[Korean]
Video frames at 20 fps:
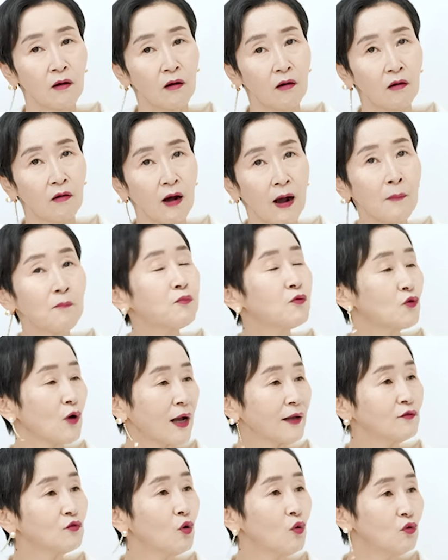어, 앞으로
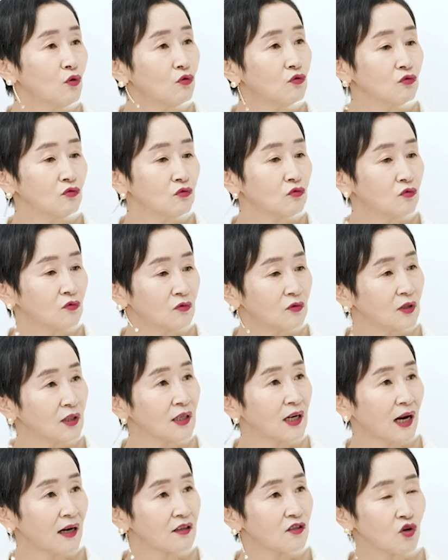
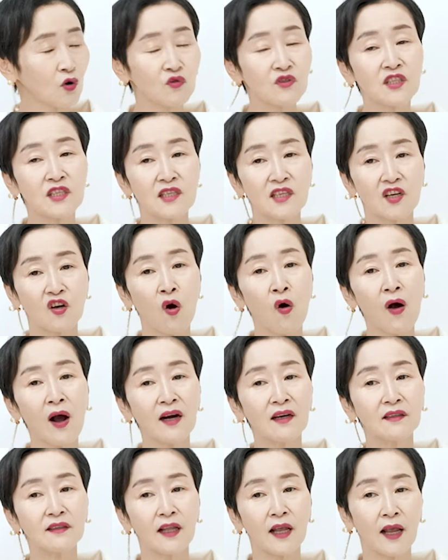한동훈이라는 정치인이
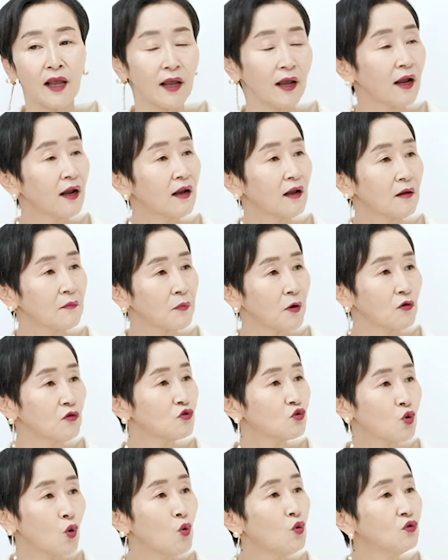커가는데 별로
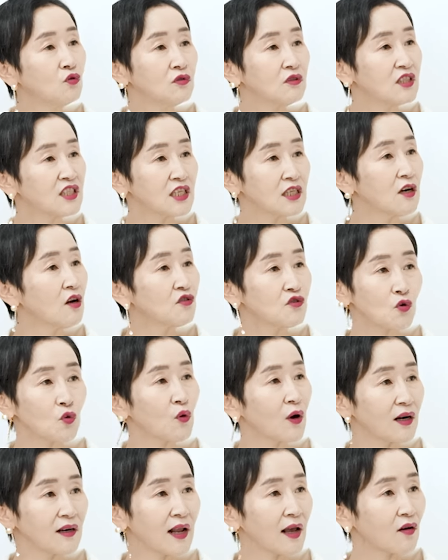좋은 시너지
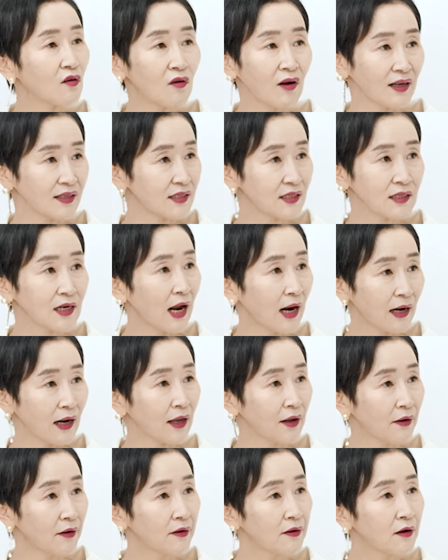효과를 낼 것 같지는
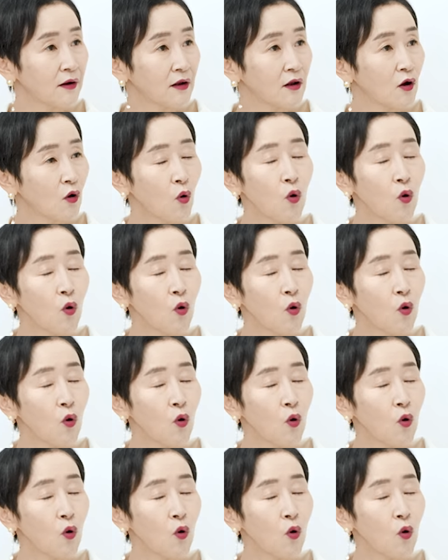않아요. 음.